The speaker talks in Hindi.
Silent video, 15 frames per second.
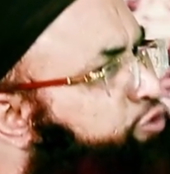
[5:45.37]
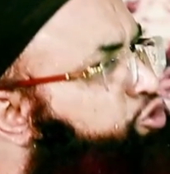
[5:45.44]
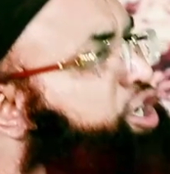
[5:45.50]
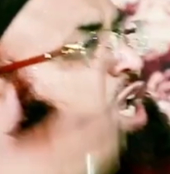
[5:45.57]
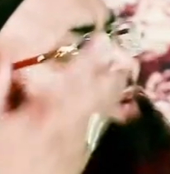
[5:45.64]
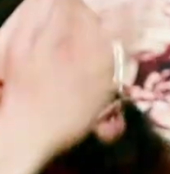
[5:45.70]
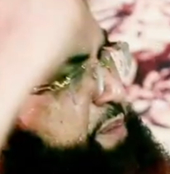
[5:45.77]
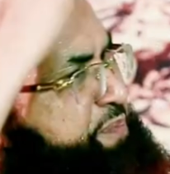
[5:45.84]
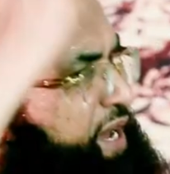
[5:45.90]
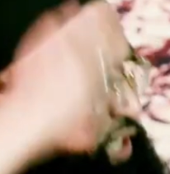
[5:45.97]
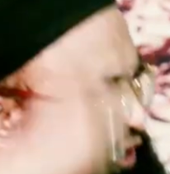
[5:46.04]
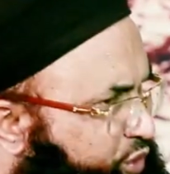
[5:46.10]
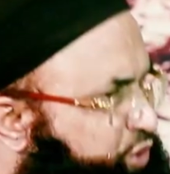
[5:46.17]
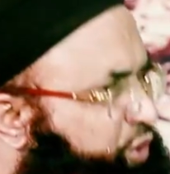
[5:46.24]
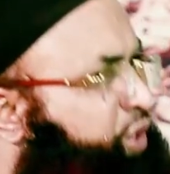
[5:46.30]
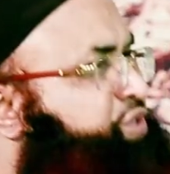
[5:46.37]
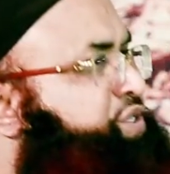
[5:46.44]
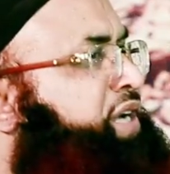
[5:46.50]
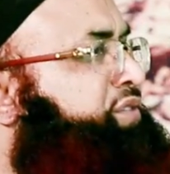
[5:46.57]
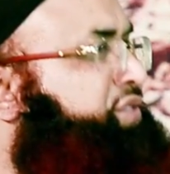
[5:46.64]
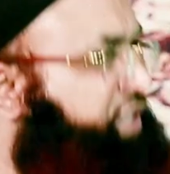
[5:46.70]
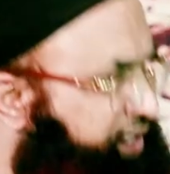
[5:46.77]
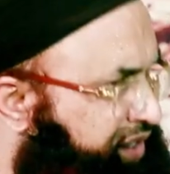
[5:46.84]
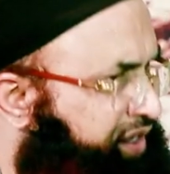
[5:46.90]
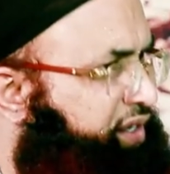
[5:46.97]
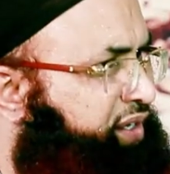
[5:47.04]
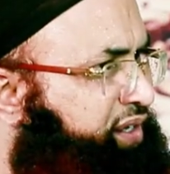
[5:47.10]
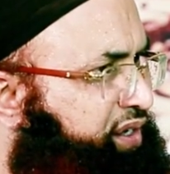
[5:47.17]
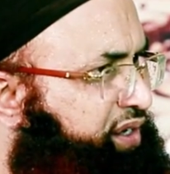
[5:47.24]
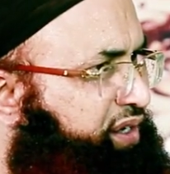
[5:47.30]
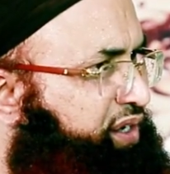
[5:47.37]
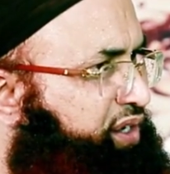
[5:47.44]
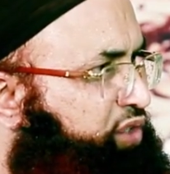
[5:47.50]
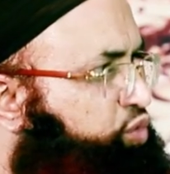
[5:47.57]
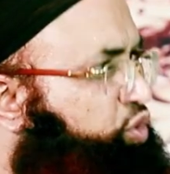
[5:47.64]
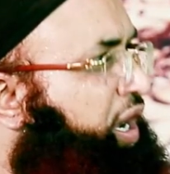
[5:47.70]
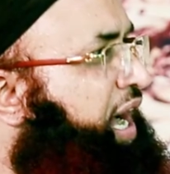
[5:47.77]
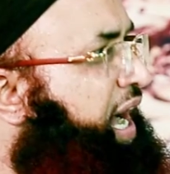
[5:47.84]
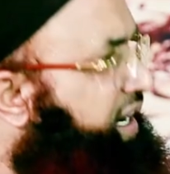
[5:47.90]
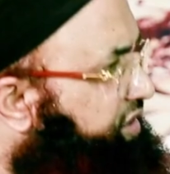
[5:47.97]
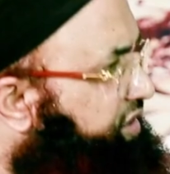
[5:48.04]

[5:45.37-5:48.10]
तो नबी पे क्यों नहीं हो सकती तो हक